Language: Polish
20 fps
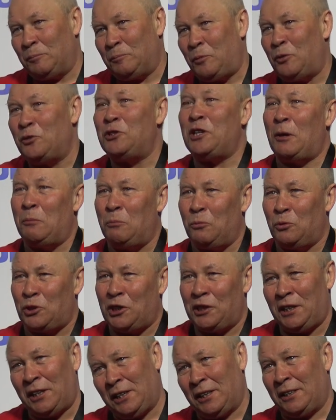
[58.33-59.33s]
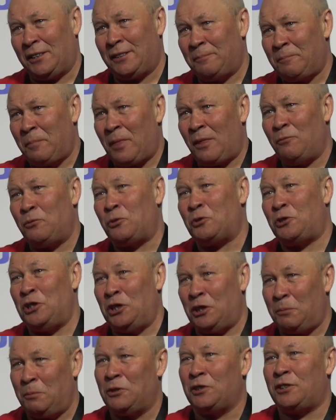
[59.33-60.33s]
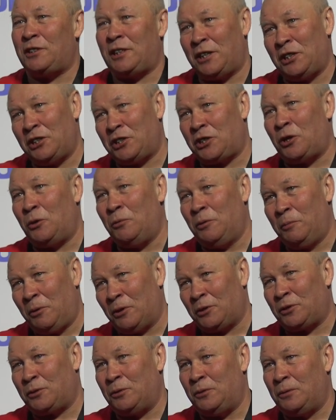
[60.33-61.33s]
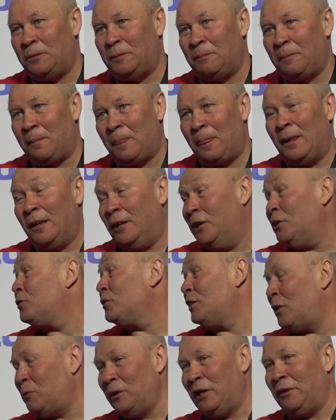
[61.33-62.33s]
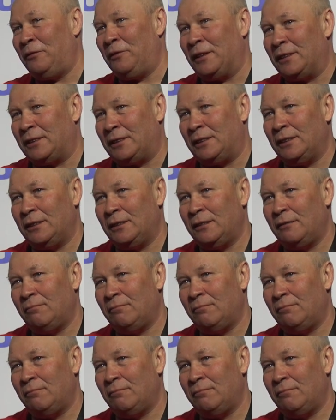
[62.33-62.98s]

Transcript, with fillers: Powiedziałem mu, że Darek, wróciliśmy do starej szkoły boksu i to dało efekt.